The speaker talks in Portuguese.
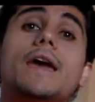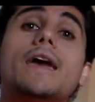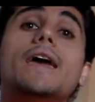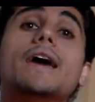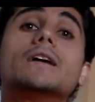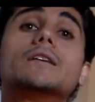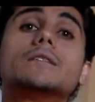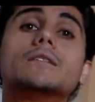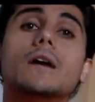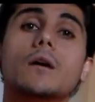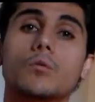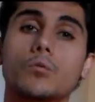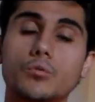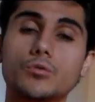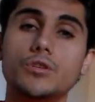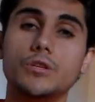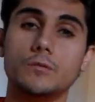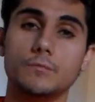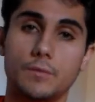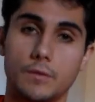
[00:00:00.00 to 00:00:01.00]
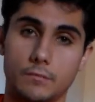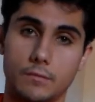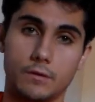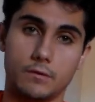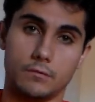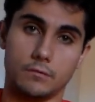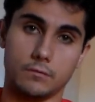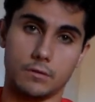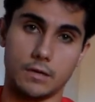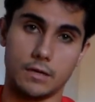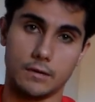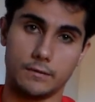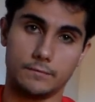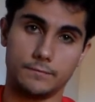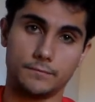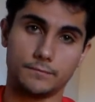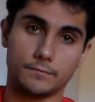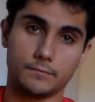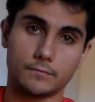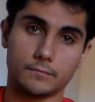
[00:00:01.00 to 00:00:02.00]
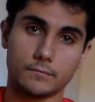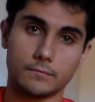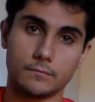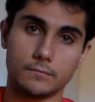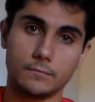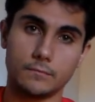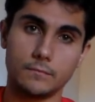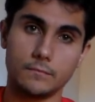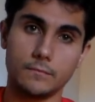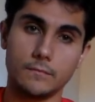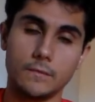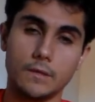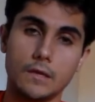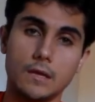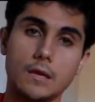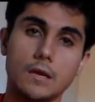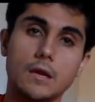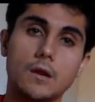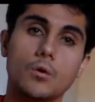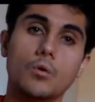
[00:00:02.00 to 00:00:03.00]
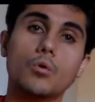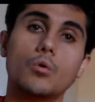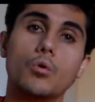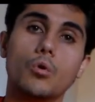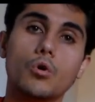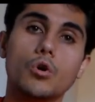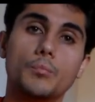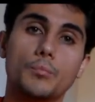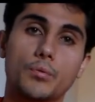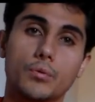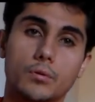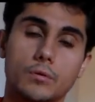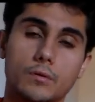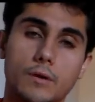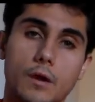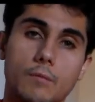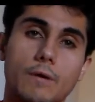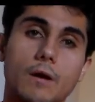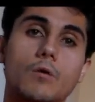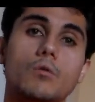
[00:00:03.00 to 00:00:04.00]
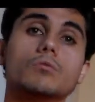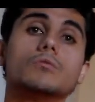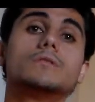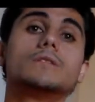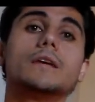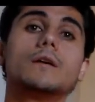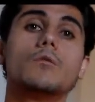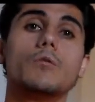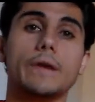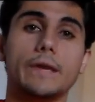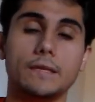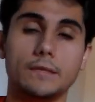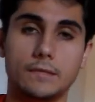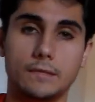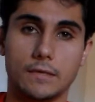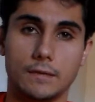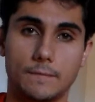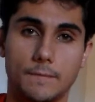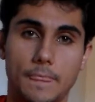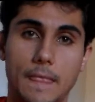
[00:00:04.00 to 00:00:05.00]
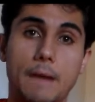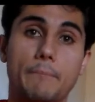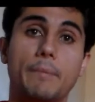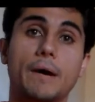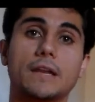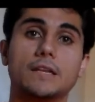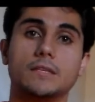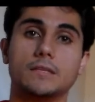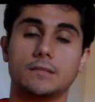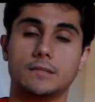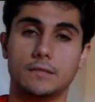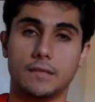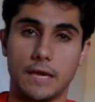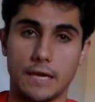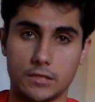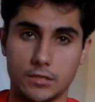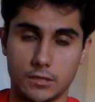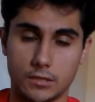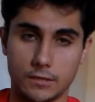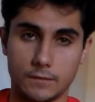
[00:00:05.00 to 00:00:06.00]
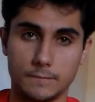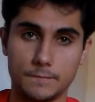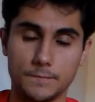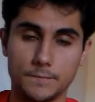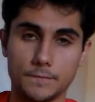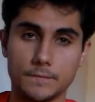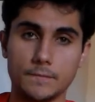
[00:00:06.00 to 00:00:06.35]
É a saúde em primeiro lugar. O corpo é uma consequência, a parte estética.